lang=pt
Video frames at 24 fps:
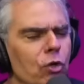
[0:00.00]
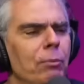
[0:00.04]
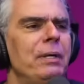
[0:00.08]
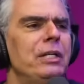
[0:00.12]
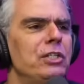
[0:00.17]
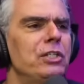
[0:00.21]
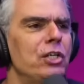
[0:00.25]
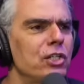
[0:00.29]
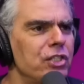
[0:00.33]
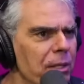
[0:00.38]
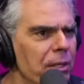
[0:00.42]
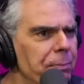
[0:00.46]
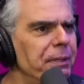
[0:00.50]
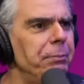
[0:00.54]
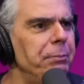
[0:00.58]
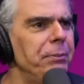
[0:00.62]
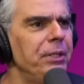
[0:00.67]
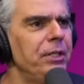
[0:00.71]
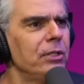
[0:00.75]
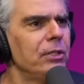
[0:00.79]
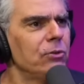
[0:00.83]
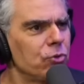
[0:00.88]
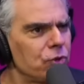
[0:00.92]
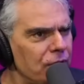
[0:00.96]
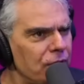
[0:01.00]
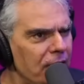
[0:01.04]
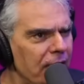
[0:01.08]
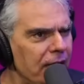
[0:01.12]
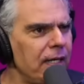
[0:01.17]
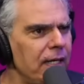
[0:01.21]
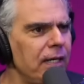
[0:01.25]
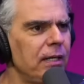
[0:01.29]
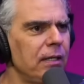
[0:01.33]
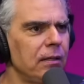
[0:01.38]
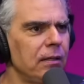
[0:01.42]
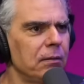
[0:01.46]
comediantes deprimidos,
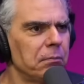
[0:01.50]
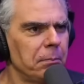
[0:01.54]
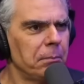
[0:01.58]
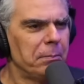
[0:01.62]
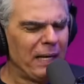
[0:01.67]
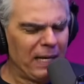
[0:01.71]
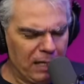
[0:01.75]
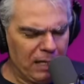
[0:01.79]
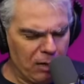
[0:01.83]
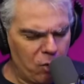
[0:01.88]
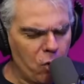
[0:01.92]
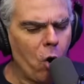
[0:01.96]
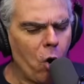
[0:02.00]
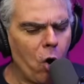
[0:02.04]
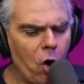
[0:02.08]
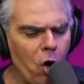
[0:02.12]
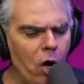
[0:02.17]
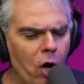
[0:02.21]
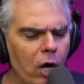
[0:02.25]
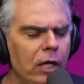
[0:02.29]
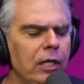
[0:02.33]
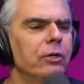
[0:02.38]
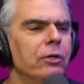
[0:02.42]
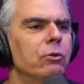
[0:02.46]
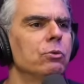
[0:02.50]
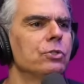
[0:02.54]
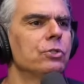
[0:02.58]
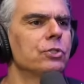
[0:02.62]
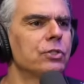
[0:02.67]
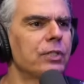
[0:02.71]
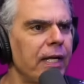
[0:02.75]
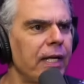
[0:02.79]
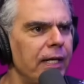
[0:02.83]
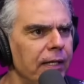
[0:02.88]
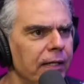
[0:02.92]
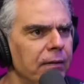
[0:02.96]
tem.
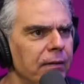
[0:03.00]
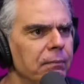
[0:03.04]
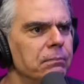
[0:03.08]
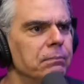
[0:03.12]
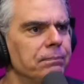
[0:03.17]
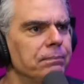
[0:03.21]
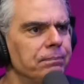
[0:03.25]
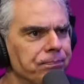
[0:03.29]
Melancólicos, tem.